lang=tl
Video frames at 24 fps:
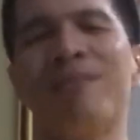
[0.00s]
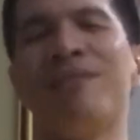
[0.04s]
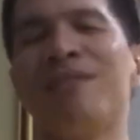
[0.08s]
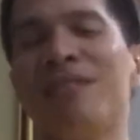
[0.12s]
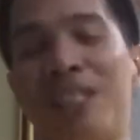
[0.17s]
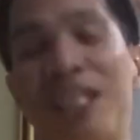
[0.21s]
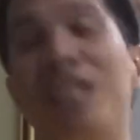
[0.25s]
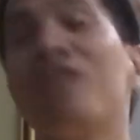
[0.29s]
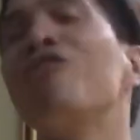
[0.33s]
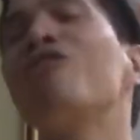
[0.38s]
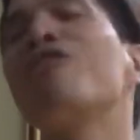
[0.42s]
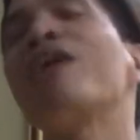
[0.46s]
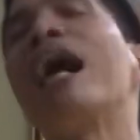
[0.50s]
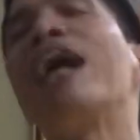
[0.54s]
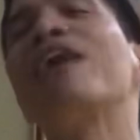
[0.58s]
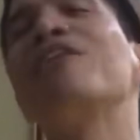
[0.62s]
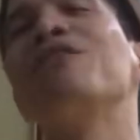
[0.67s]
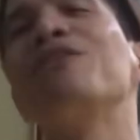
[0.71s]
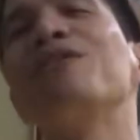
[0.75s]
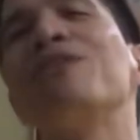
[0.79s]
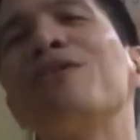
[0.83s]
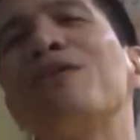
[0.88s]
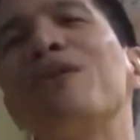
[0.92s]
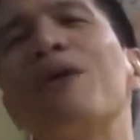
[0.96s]

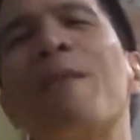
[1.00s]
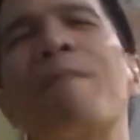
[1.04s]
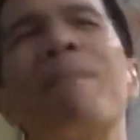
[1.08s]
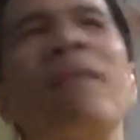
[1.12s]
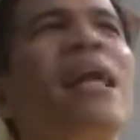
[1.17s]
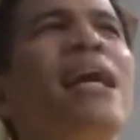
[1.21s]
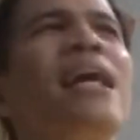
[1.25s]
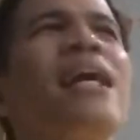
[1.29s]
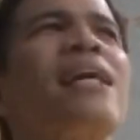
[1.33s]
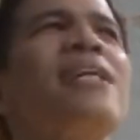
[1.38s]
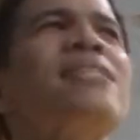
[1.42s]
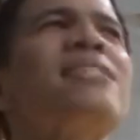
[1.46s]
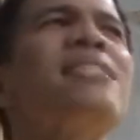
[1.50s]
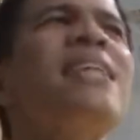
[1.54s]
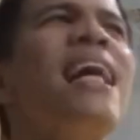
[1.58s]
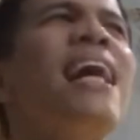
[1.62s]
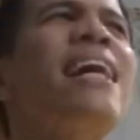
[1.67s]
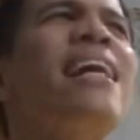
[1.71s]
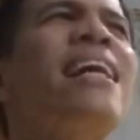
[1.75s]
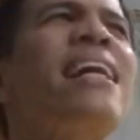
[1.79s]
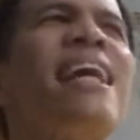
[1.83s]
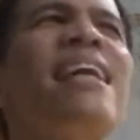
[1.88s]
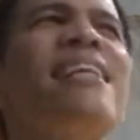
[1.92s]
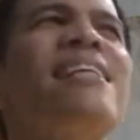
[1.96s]
Sigurado ko. Kasi
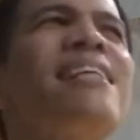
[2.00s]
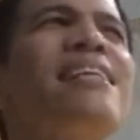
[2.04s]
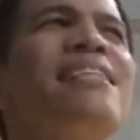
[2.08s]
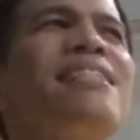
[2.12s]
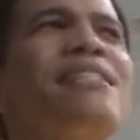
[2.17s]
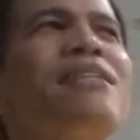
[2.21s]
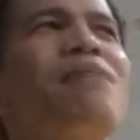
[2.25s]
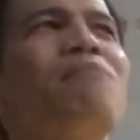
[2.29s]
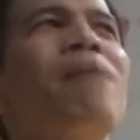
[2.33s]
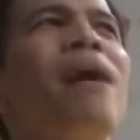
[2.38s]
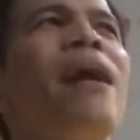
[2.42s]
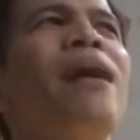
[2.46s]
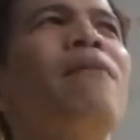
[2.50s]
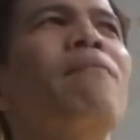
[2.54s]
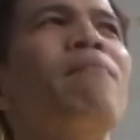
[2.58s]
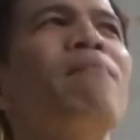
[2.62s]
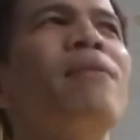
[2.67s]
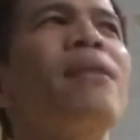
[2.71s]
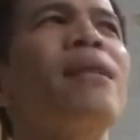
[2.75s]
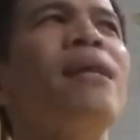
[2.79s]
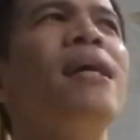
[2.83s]
ang greatness naman,